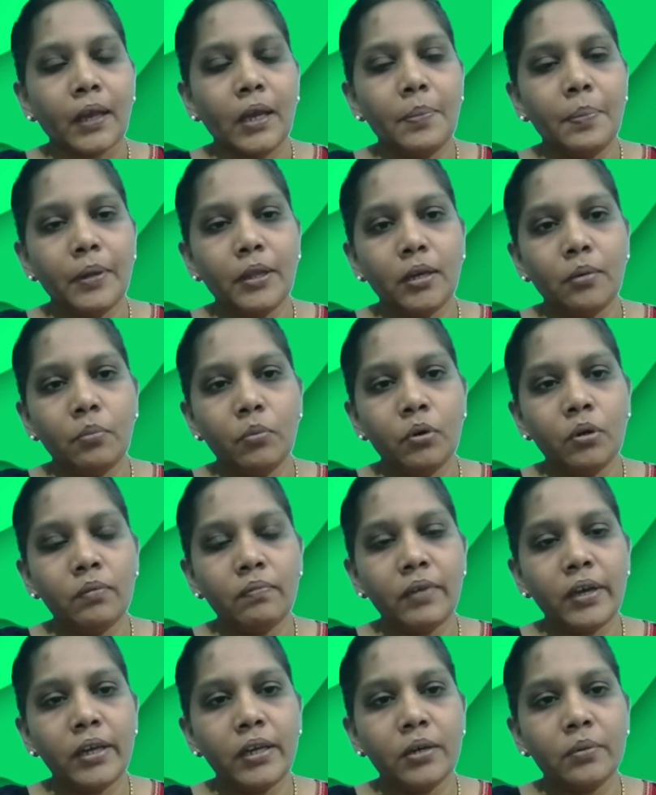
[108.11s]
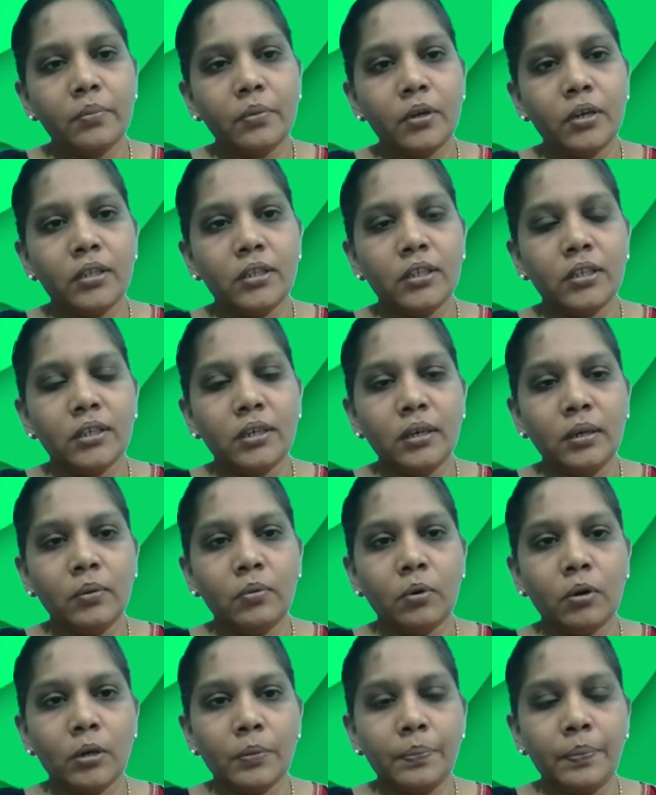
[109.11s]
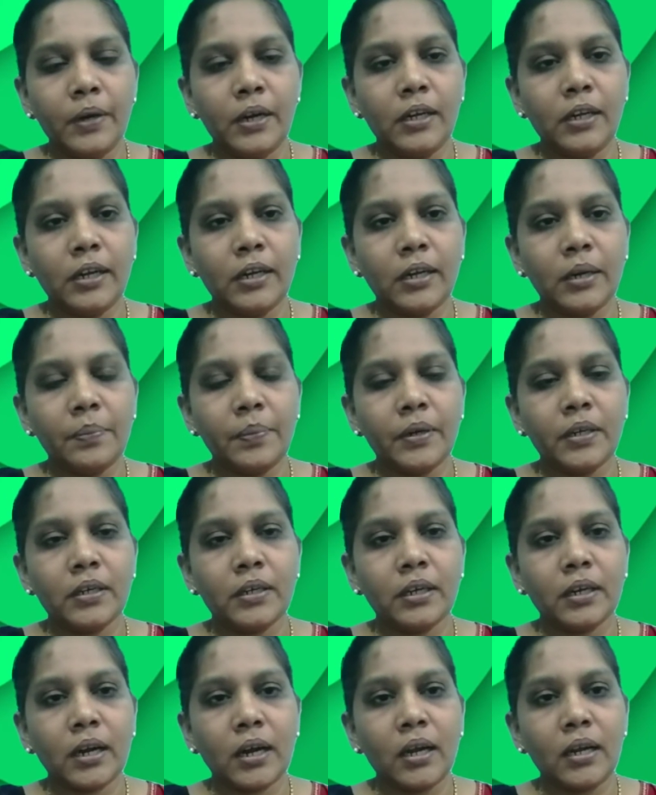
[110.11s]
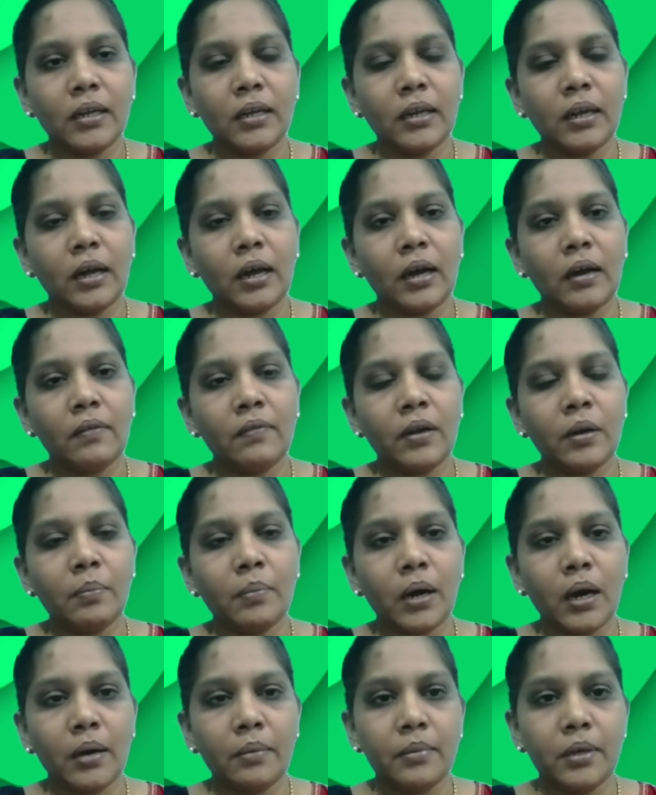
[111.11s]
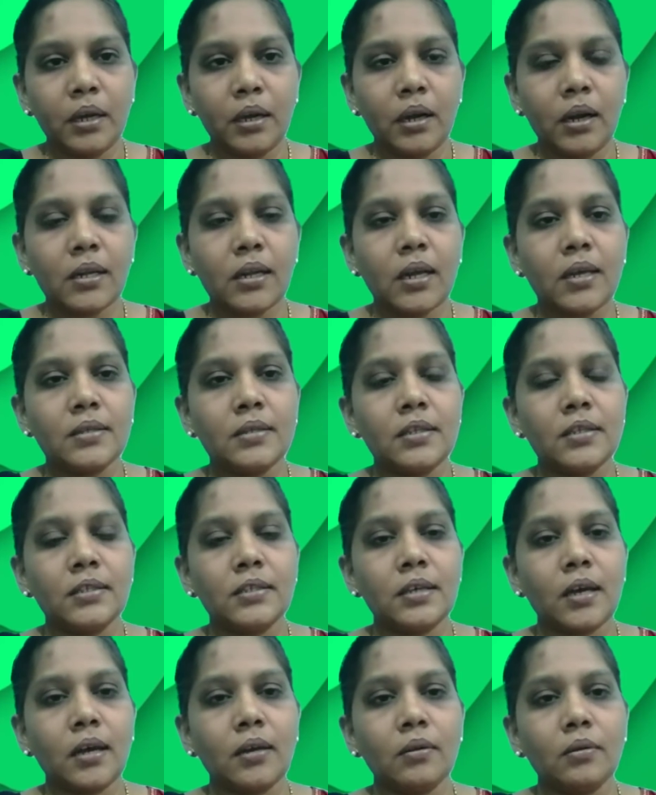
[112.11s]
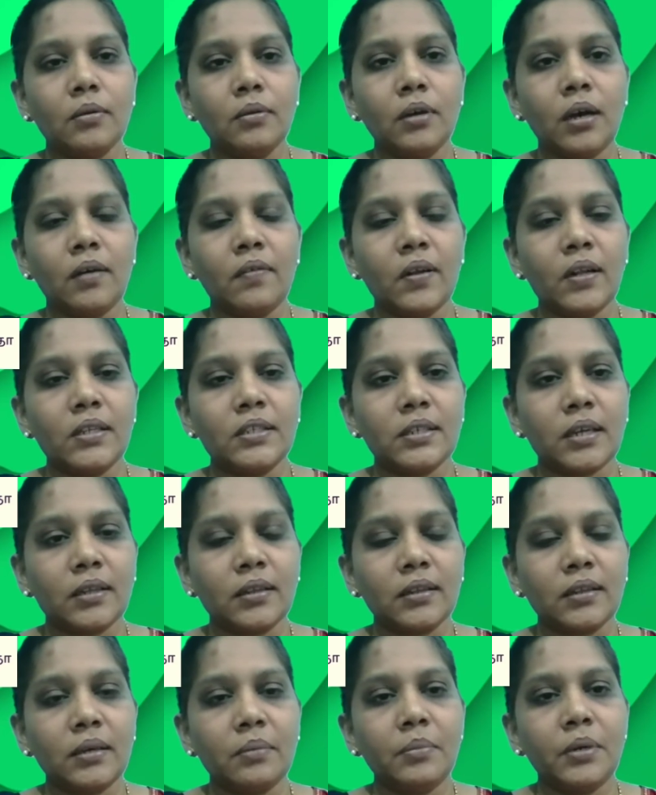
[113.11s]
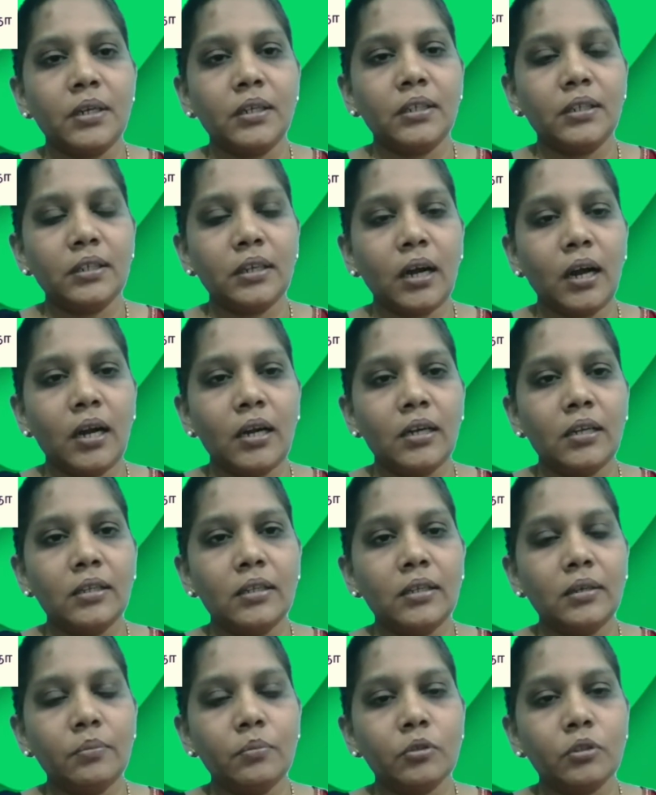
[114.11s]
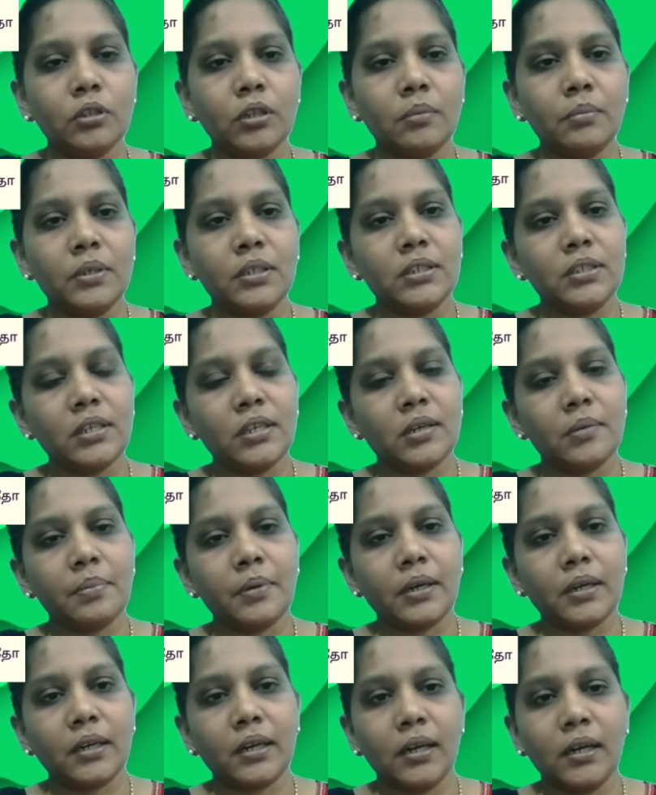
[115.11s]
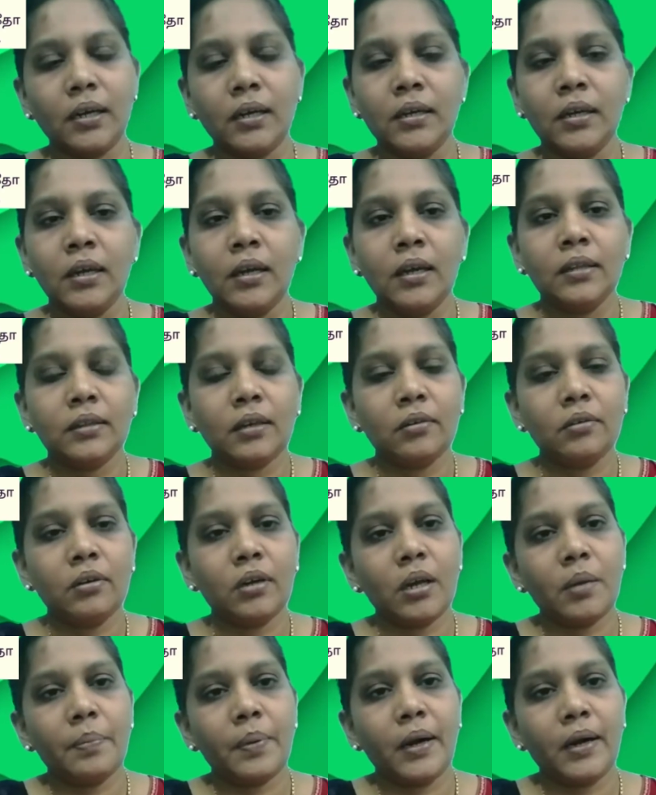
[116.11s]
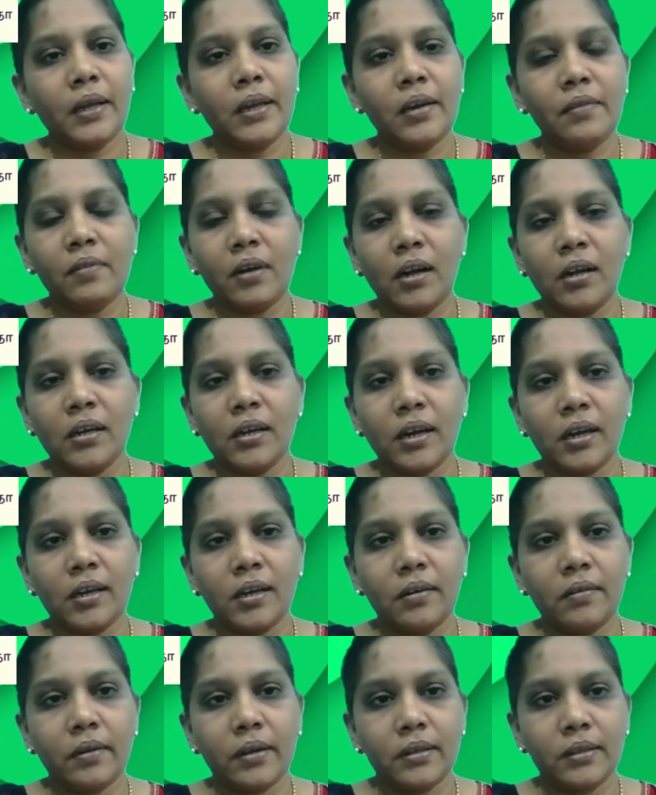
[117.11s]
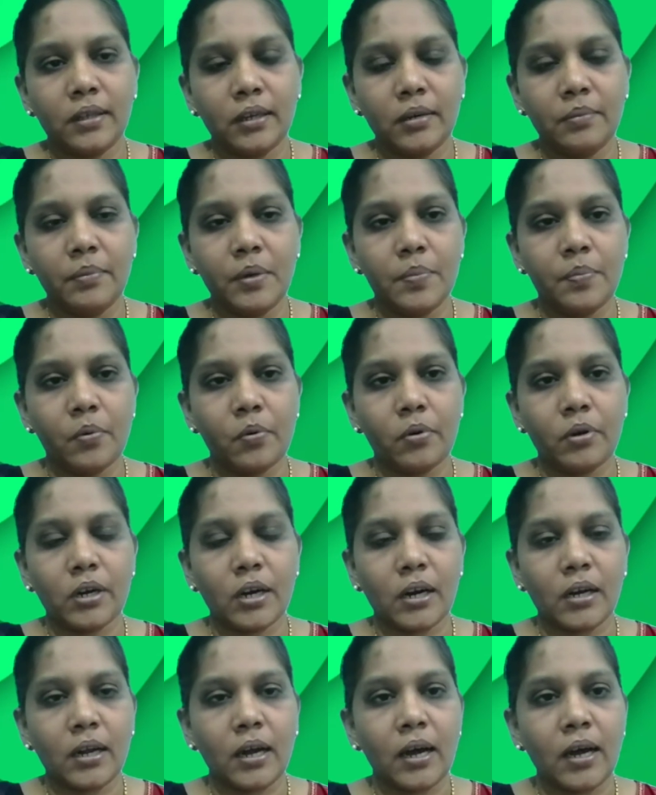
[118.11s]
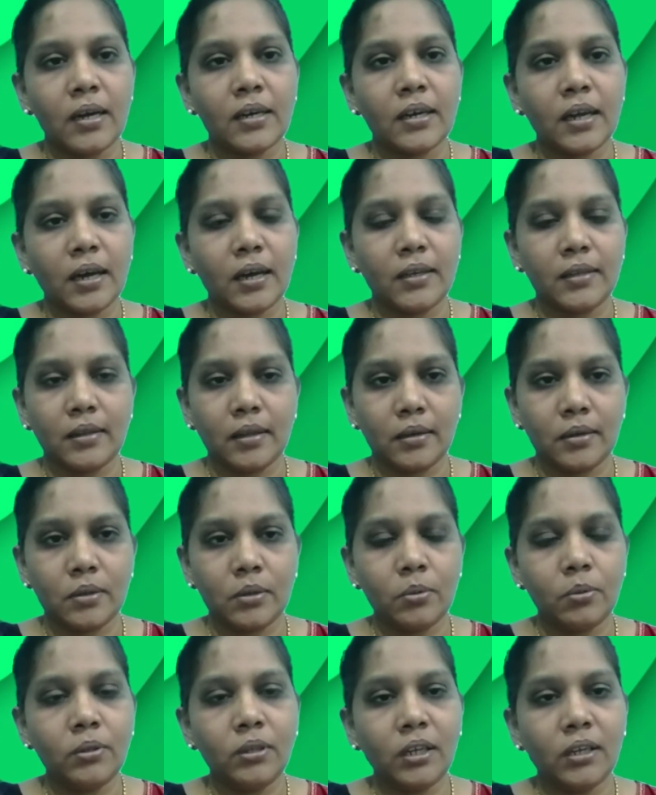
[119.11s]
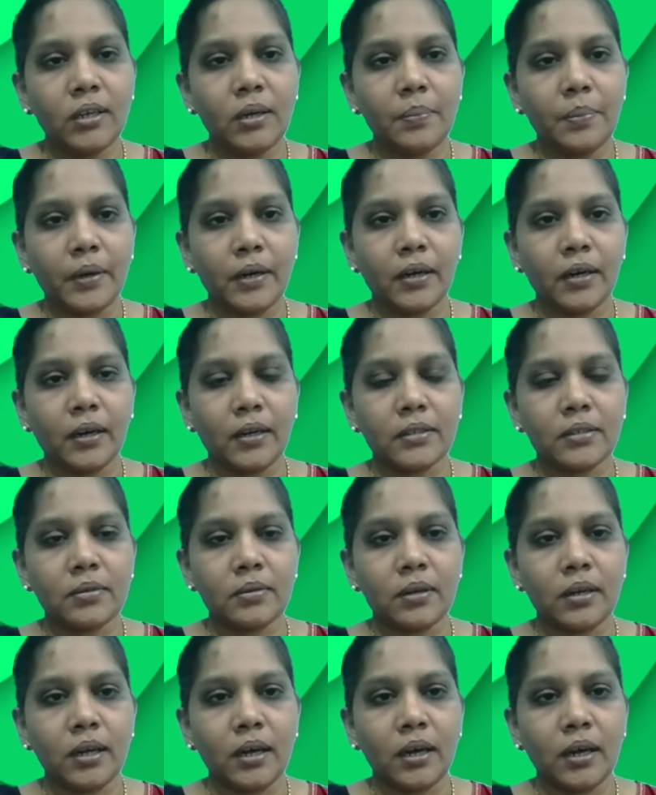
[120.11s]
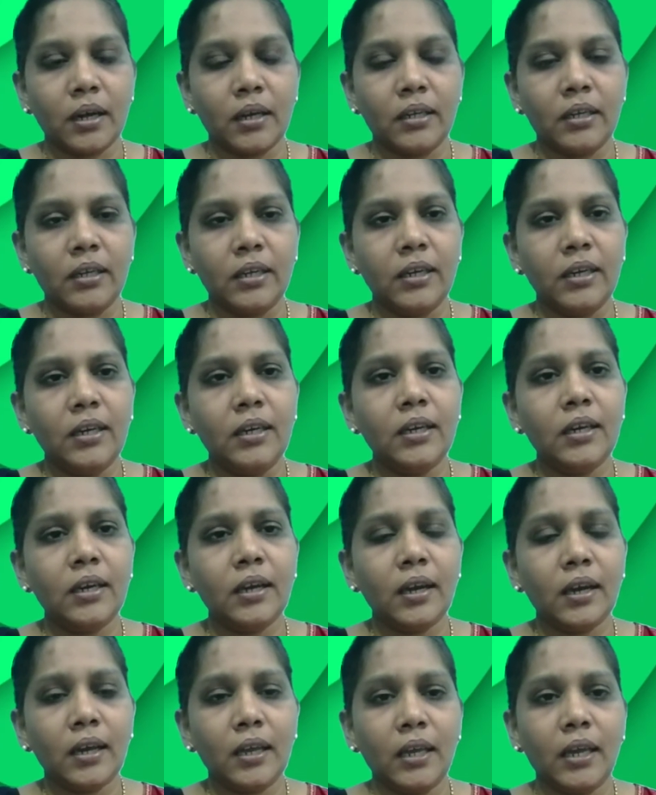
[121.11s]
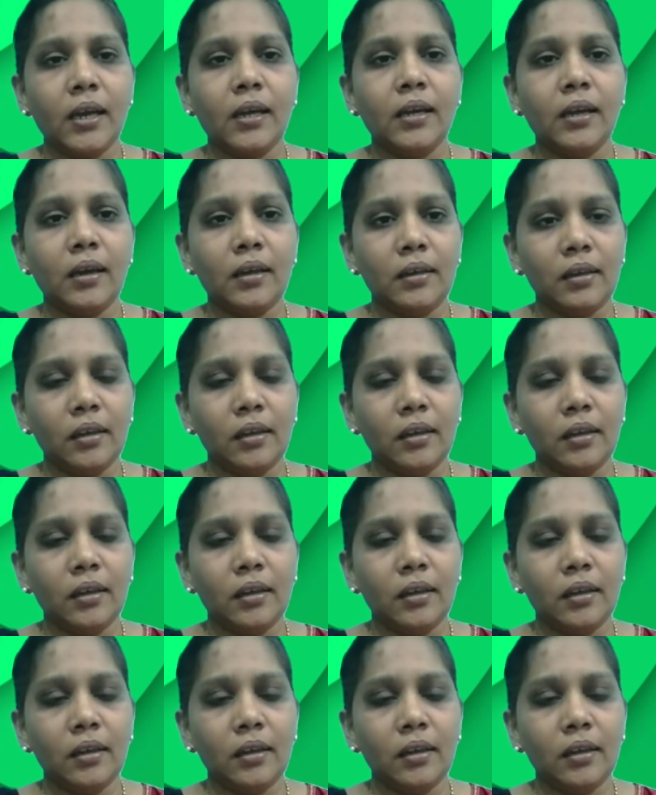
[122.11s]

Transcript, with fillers: இப்போ இந்த முன்வைக்கும் பொழுது ஒற்பால் என்ன பண்ணுகிறாள் அவள் மாமியாரை நேசிச்சாலும் அவள் சத்தமிட்டு அழுது முத்தமிட்டு என்ன பண்ணுறாள் தன்னுடைய பழைய வாழ்க்கைக்கு அவள் திரும்பி போகிறாள் ஆனால் இந்த ரூத் என்ன பண்ணுறான்னு சொன்னால் நீங்கள் எங்கே